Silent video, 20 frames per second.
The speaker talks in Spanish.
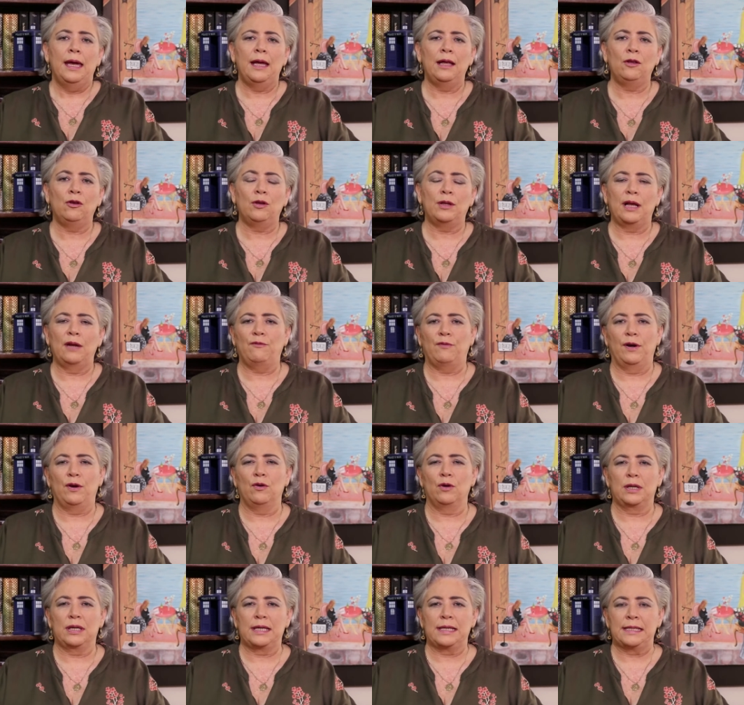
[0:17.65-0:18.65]
En total
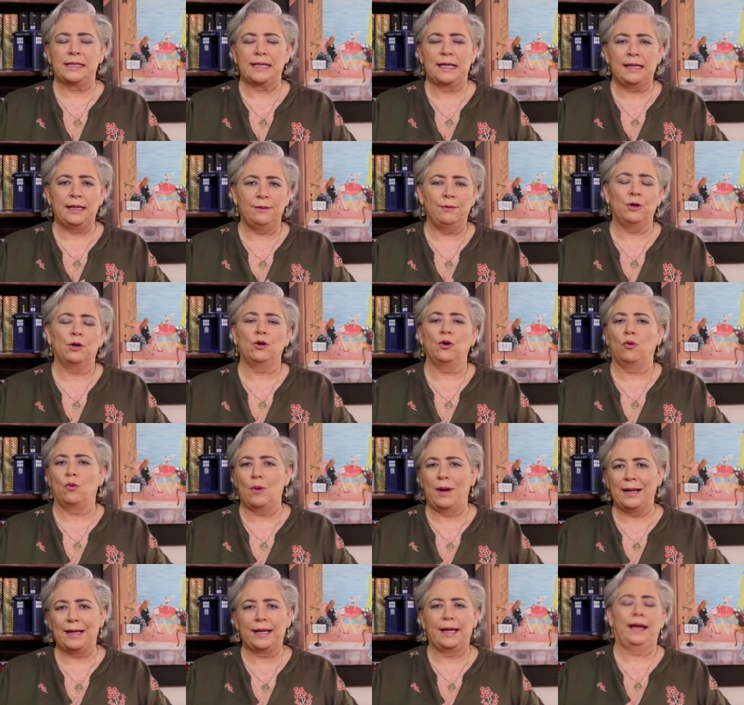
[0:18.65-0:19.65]
fueron 15 libros, lo
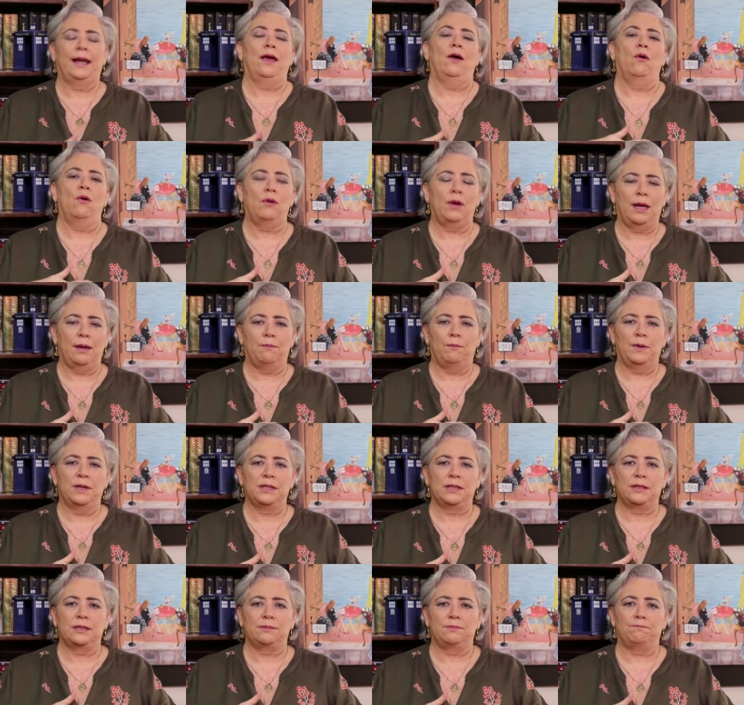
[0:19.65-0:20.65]
cual creo que
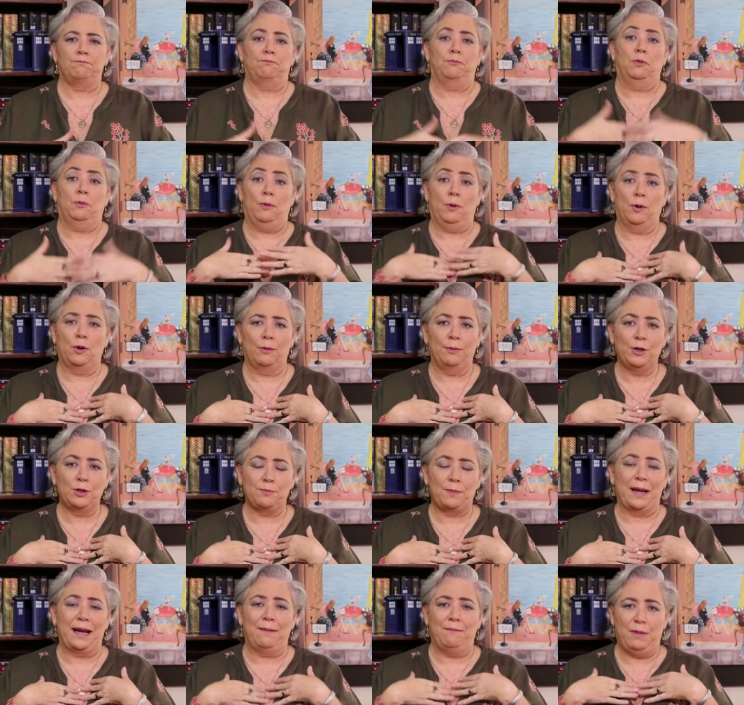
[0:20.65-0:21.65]
pues por lo
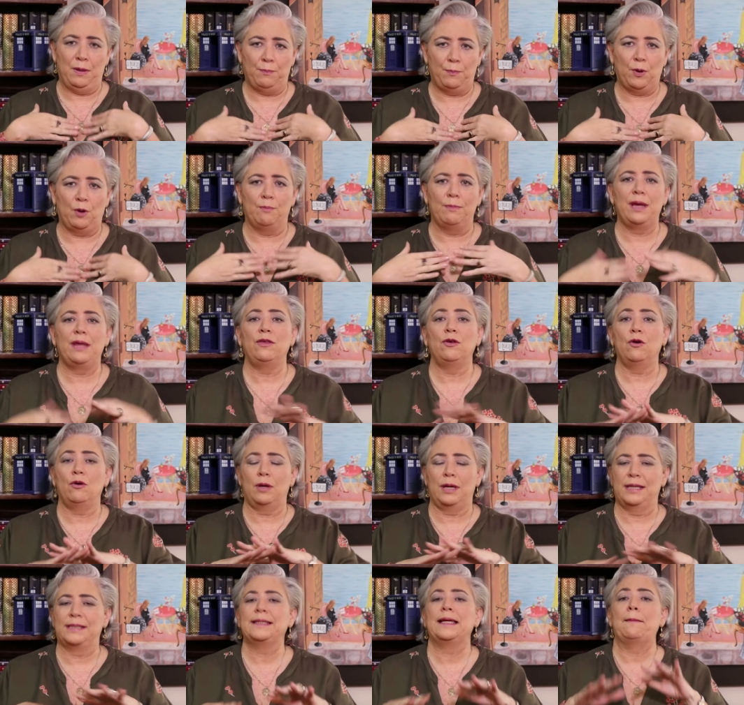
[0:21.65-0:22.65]
menos para mi
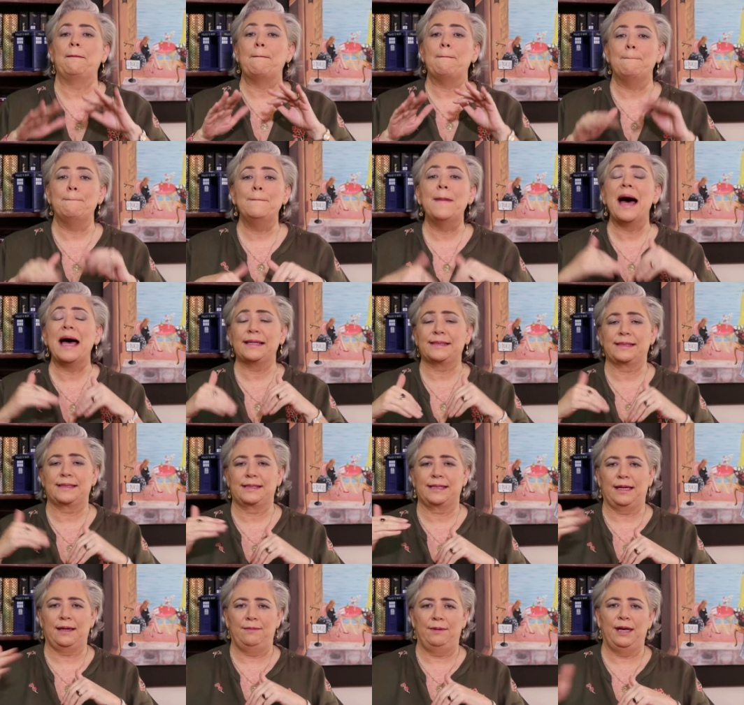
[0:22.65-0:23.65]
promedio está
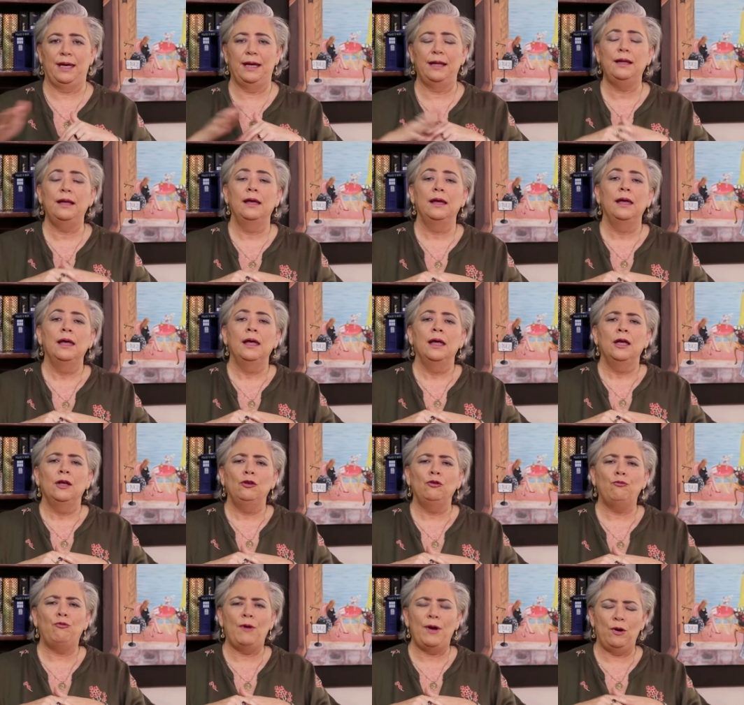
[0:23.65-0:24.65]
más que bien.
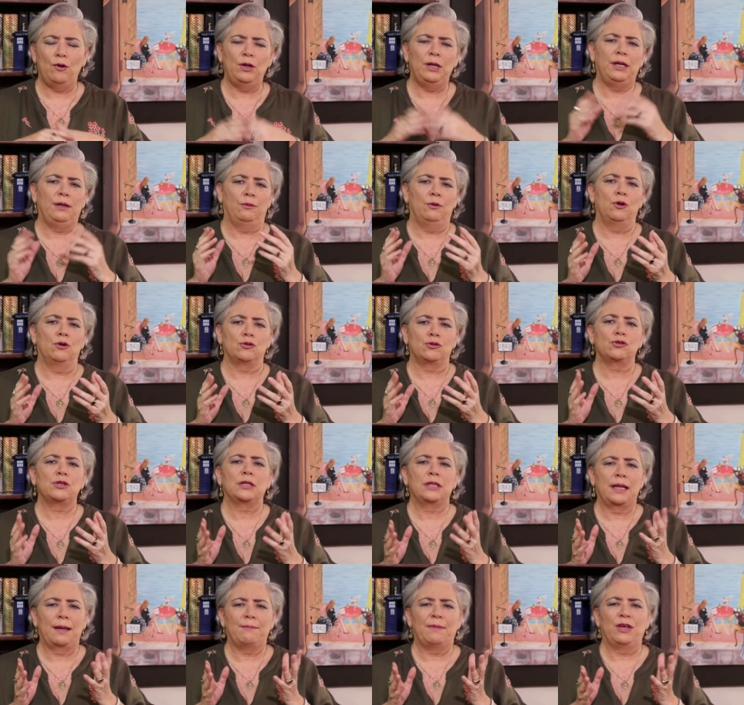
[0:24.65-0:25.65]
Fueron
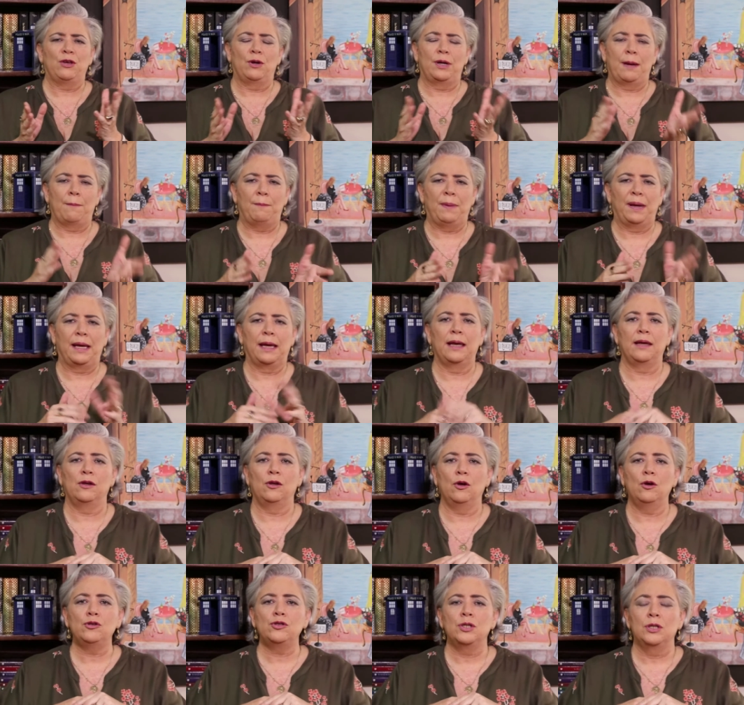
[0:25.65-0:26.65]
libros, la mayoría
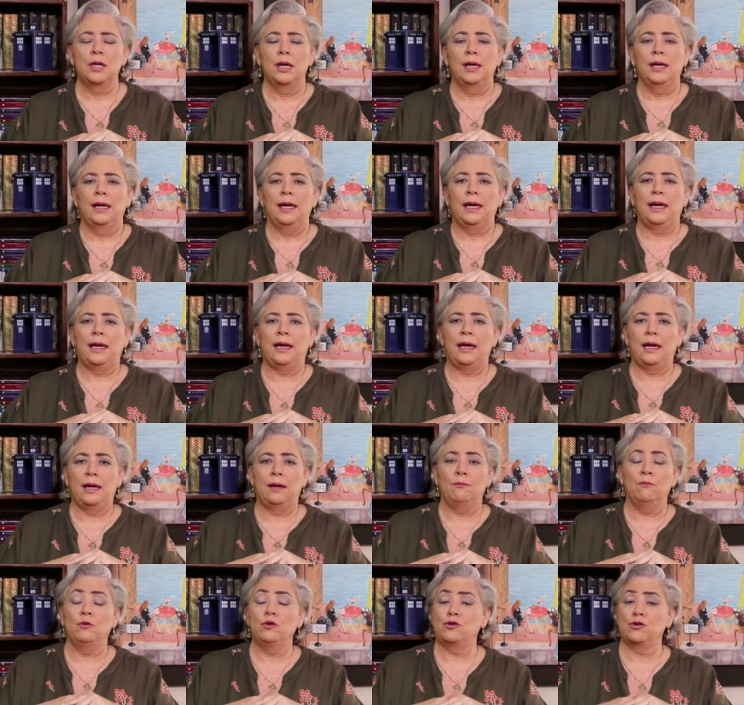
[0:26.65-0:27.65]
pequeños,
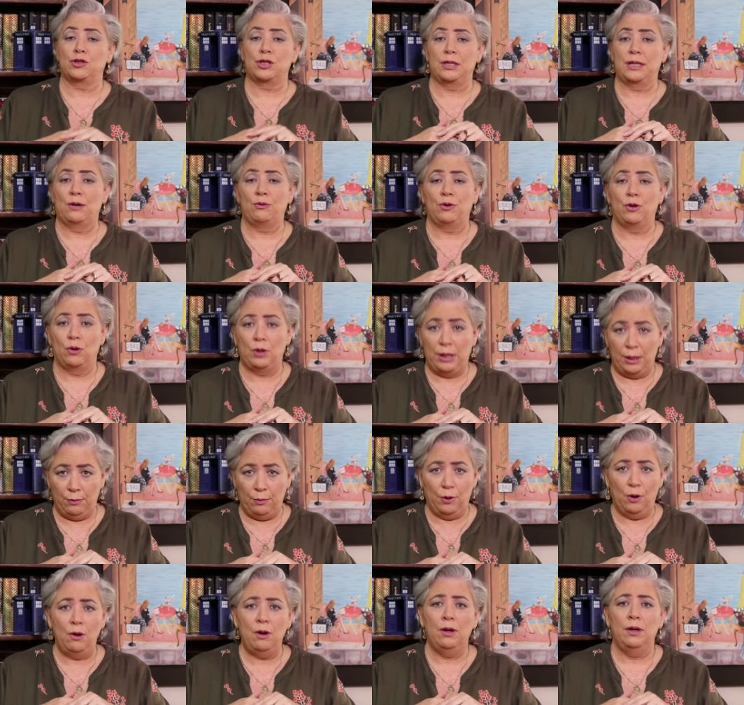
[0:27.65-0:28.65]
eh, muchos en
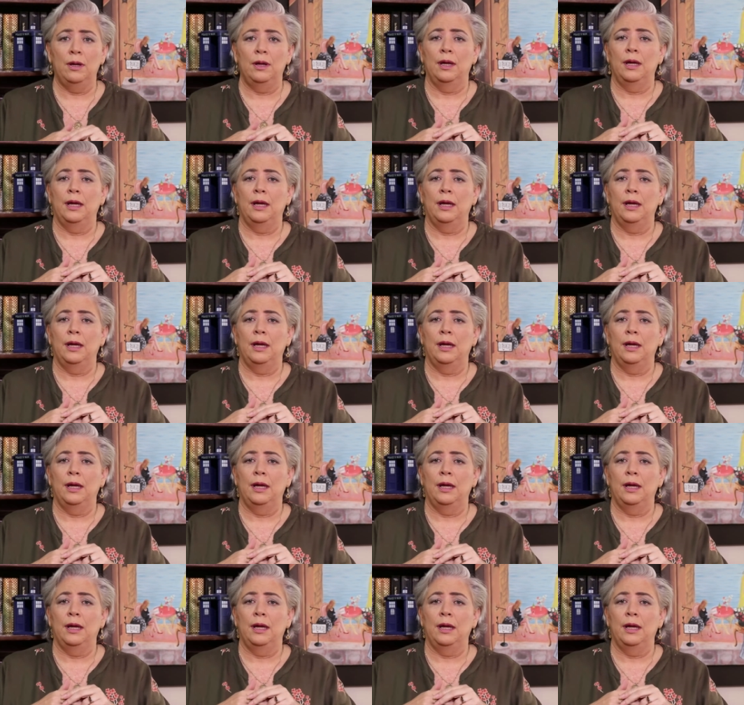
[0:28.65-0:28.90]
audiolibro,